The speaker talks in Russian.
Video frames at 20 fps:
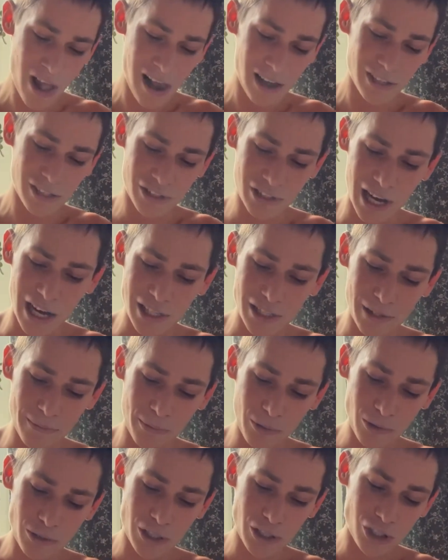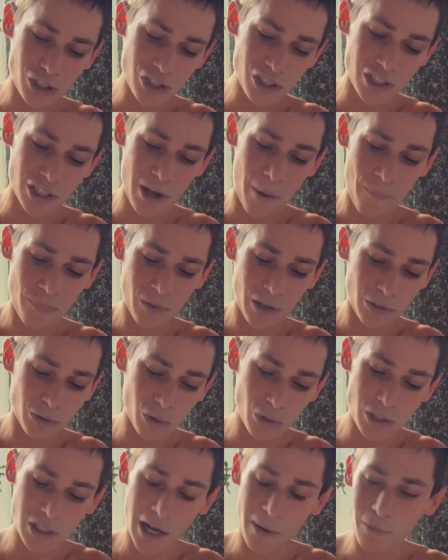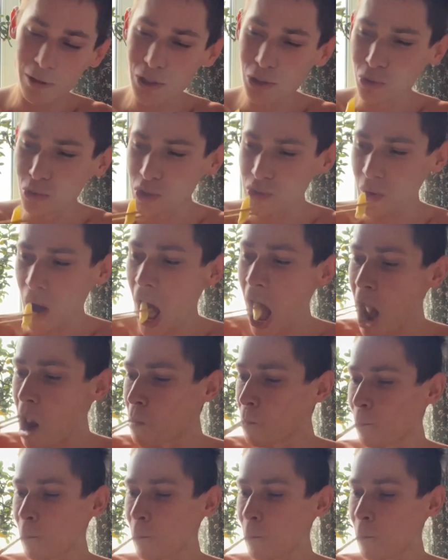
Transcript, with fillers: И знаете, просто чисто то самое чувство –